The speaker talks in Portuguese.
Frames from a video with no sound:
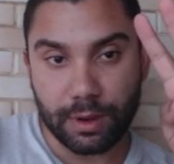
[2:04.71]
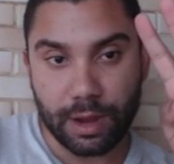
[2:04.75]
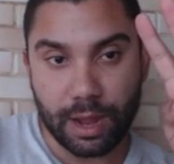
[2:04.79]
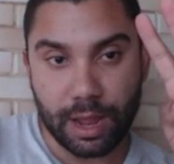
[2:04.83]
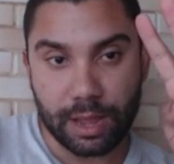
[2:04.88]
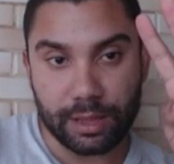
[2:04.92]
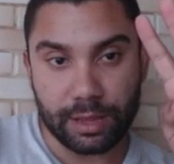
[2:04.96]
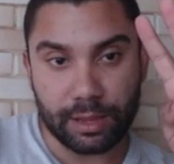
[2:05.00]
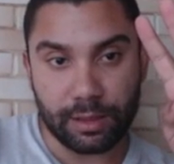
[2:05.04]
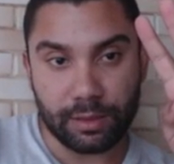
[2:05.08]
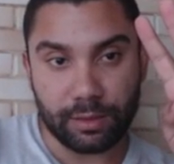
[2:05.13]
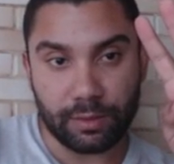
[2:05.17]

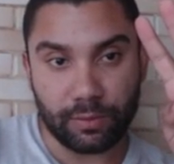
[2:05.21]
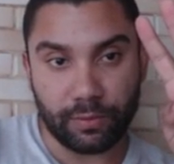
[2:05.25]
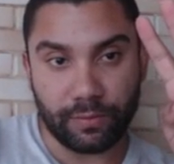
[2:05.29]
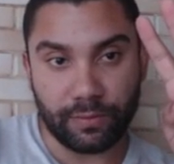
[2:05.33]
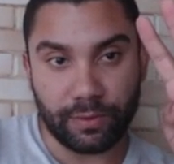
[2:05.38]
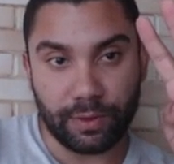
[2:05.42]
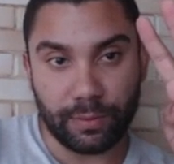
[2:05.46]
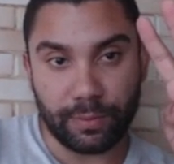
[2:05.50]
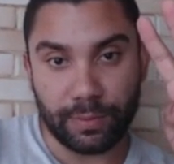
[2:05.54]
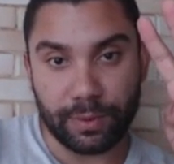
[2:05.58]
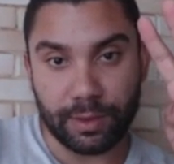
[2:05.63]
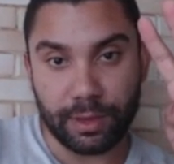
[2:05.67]
Cadê? No
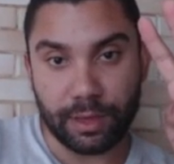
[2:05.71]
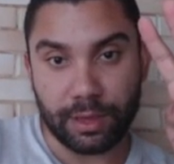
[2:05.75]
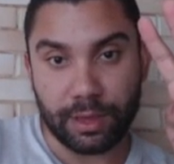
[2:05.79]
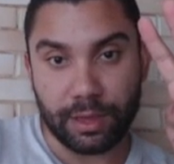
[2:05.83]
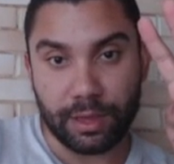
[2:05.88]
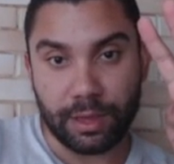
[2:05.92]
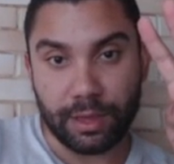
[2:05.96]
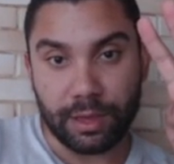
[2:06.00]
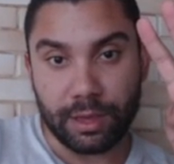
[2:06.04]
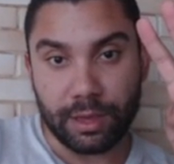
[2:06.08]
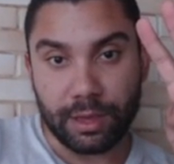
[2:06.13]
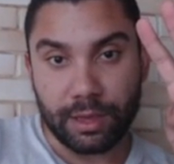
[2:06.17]
VIP.
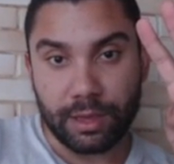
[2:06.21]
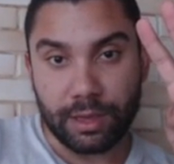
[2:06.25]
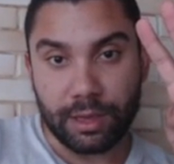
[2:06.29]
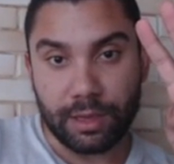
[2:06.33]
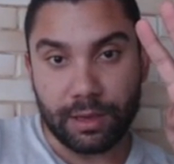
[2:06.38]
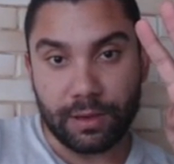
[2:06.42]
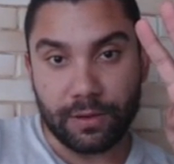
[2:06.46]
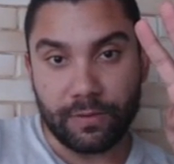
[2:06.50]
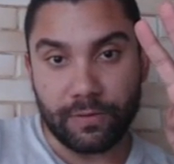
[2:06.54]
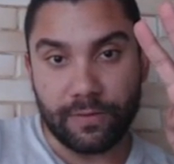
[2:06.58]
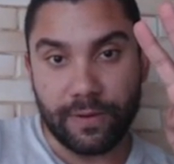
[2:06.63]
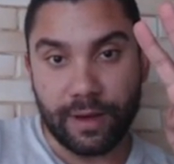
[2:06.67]

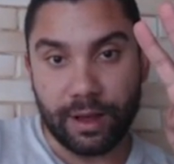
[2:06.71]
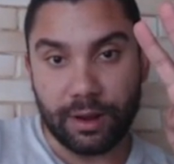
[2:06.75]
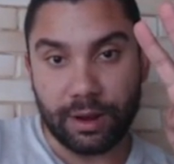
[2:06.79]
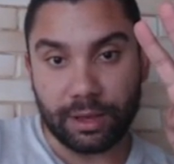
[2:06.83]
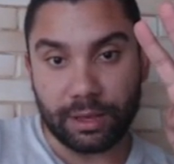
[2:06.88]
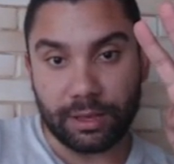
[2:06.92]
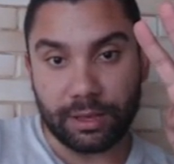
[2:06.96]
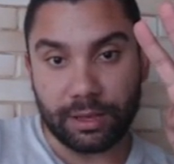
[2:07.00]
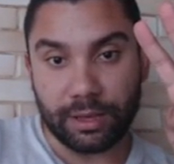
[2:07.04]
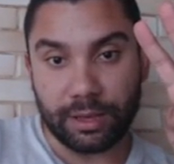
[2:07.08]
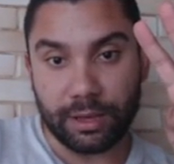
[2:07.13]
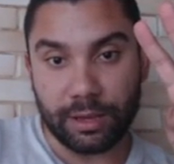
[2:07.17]
Eu falo
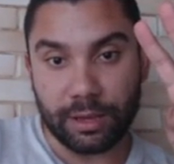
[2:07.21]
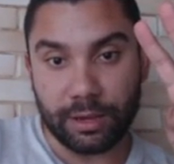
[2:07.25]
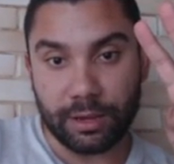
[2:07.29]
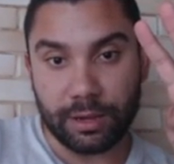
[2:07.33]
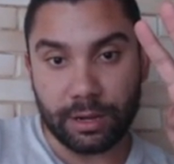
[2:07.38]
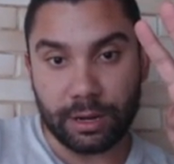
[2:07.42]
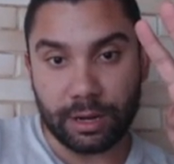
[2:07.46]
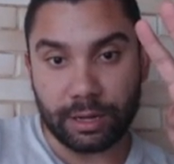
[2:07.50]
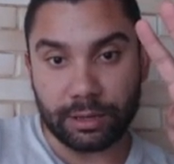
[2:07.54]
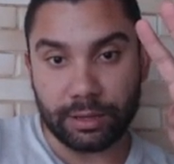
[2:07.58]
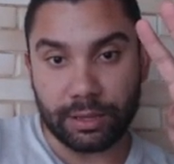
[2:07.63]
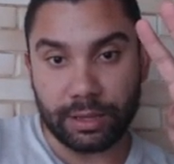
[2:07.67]

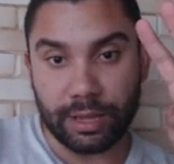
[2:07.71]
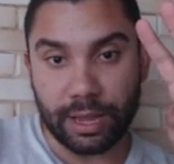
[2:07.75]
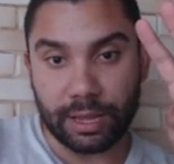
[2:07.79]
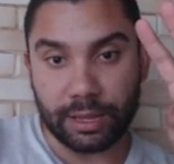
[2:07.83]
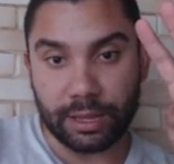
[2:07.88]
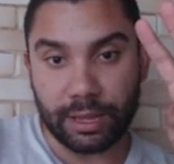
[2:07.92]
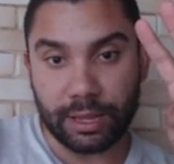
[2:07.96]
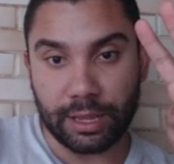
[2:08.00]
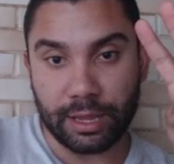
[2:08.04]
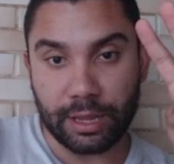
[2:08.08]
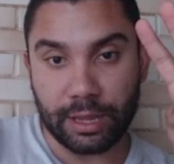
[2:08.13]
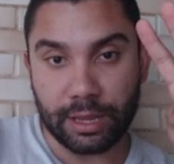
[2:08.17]
aqui, cadê o
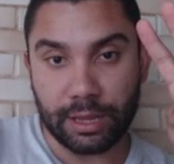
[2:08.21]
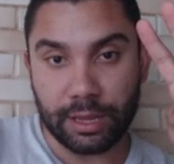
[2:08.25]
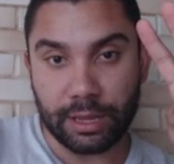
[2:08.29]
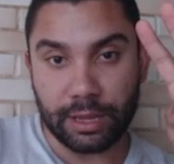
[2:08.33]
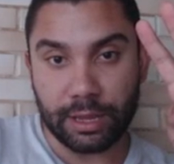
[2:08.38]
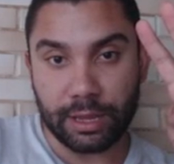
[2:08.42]
teto?